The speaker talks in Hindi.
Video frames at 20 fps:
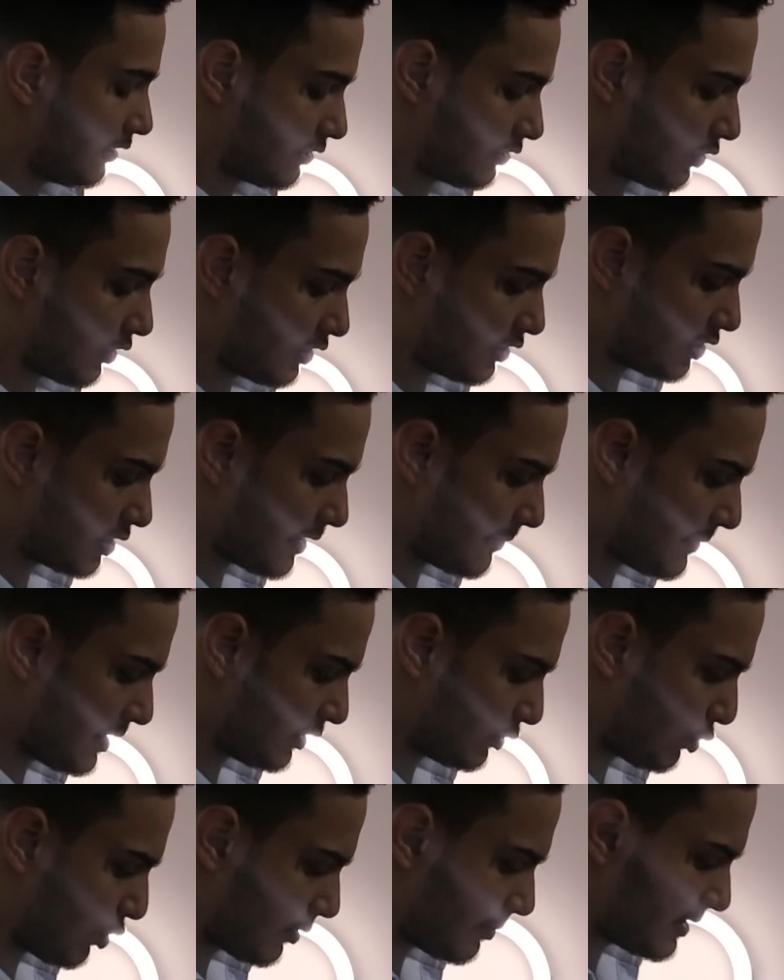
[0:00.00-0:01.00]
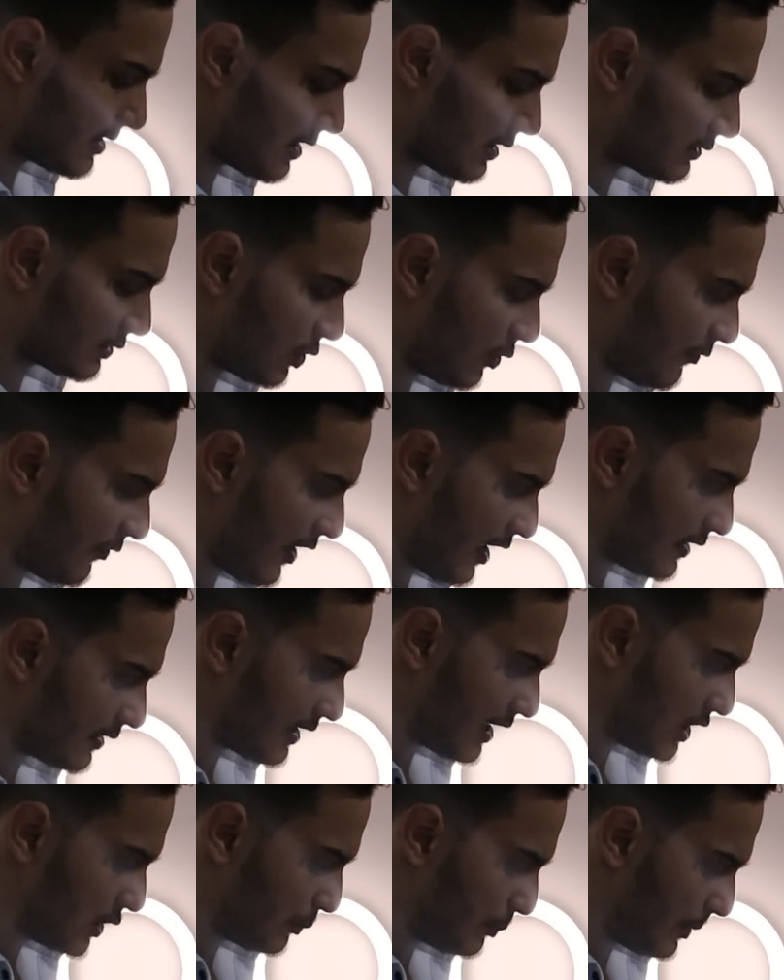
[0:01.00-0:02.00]
इस इससे मैं रोक भी सकता हूँ
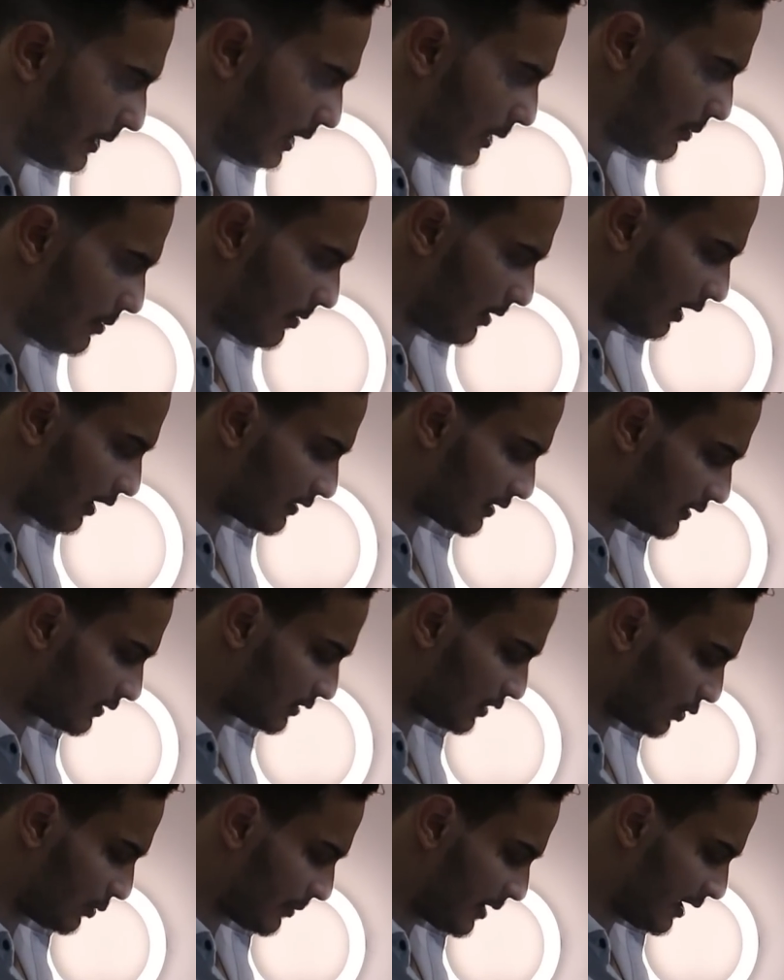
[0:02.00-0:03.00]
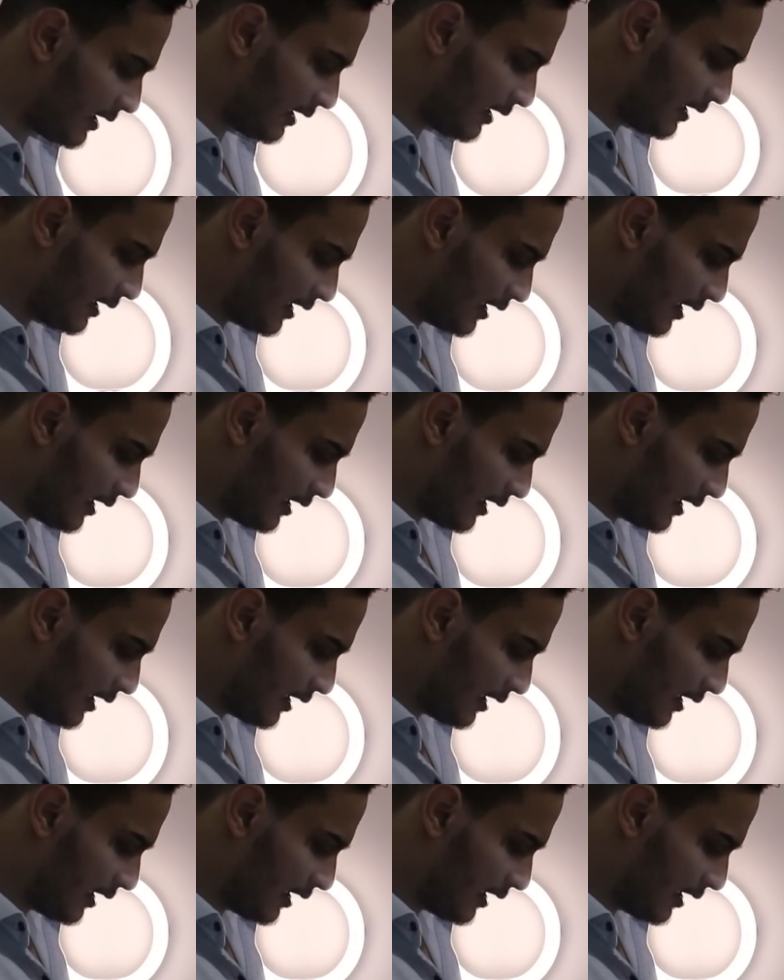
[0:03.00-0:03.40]
फैन का स्पीड भी बढ़ा सकता हूँ मैं